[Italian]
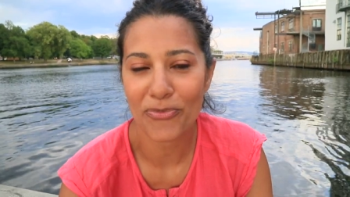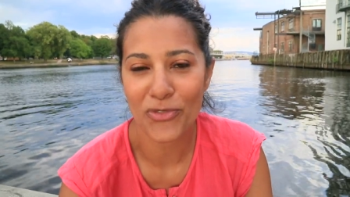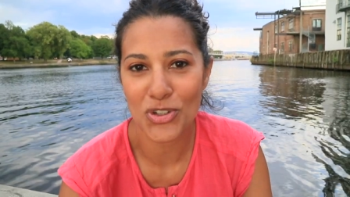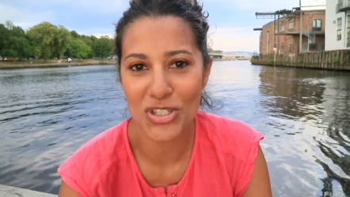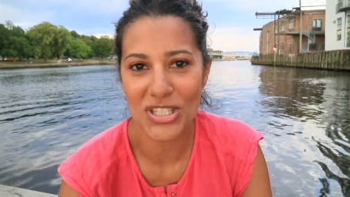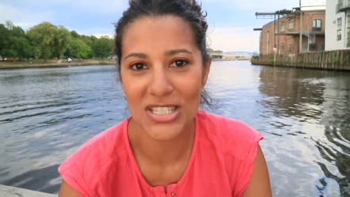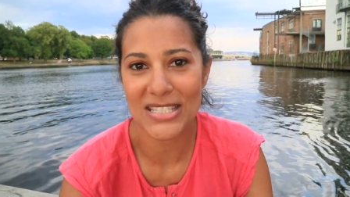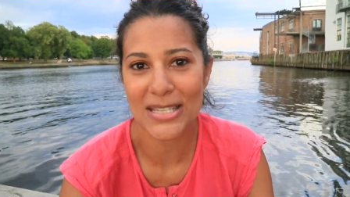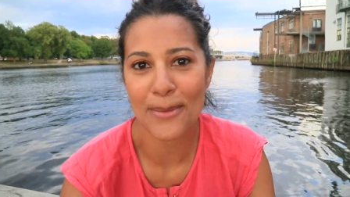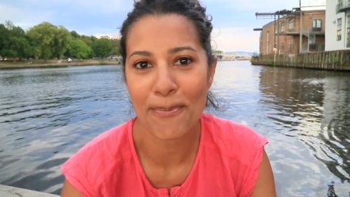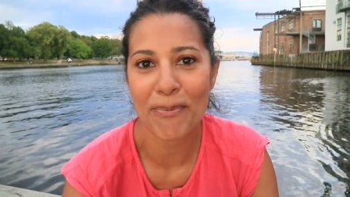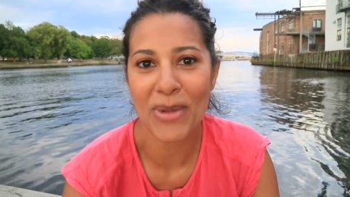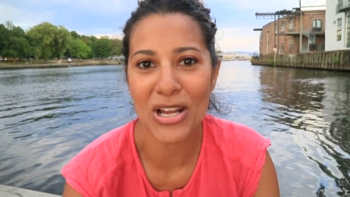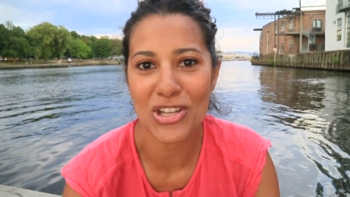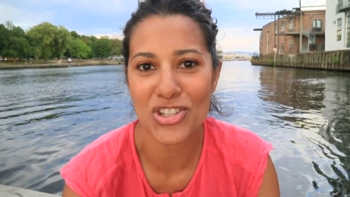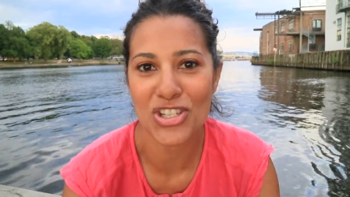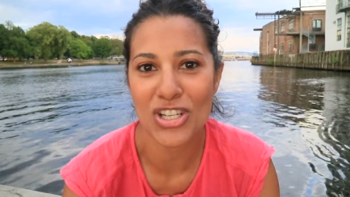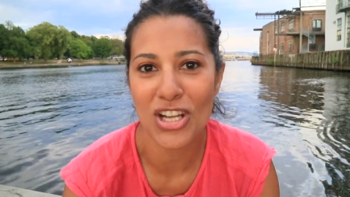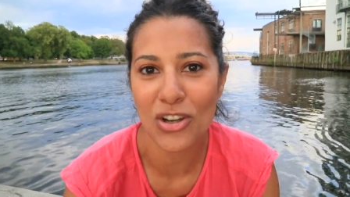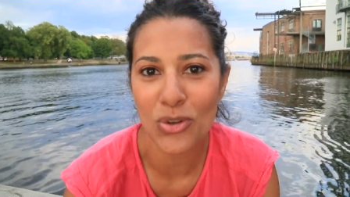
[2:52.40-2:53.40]
forse si
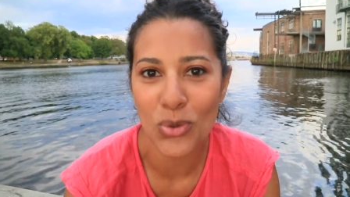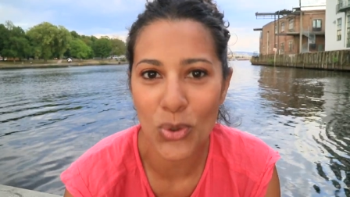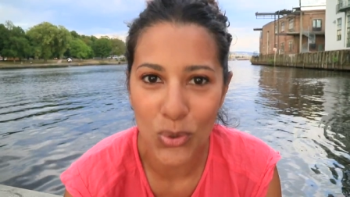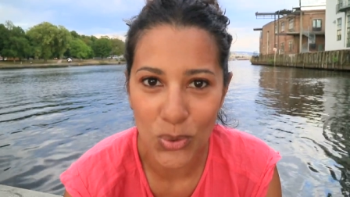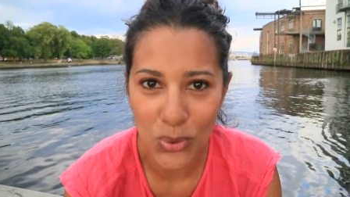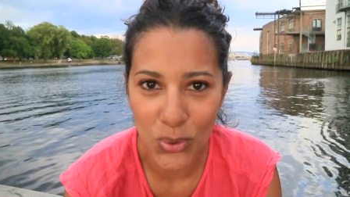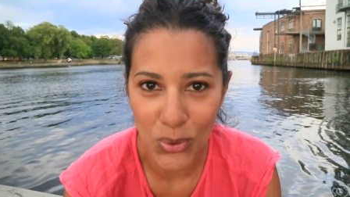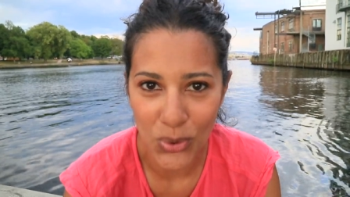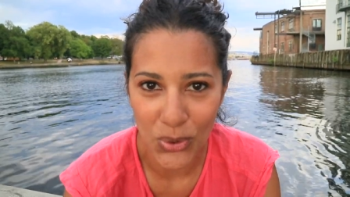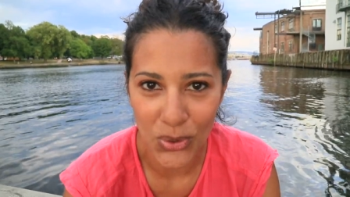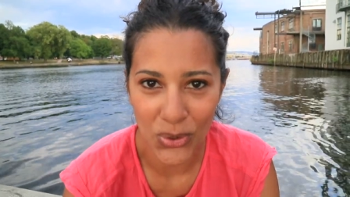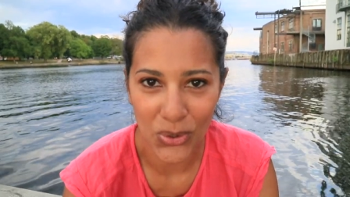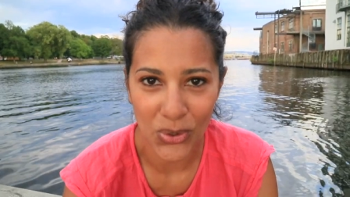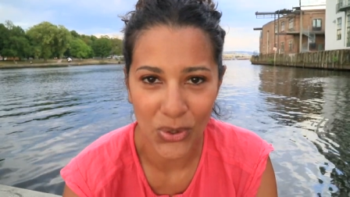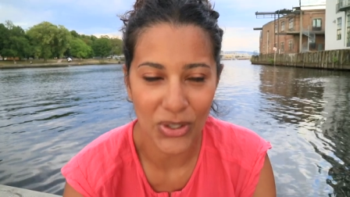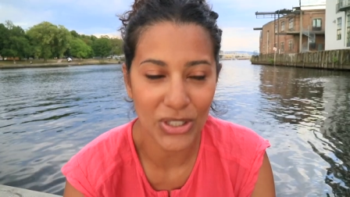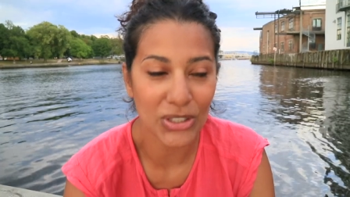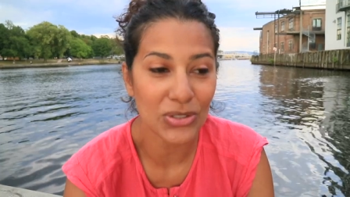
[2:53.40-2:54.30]
immaginano loro, no?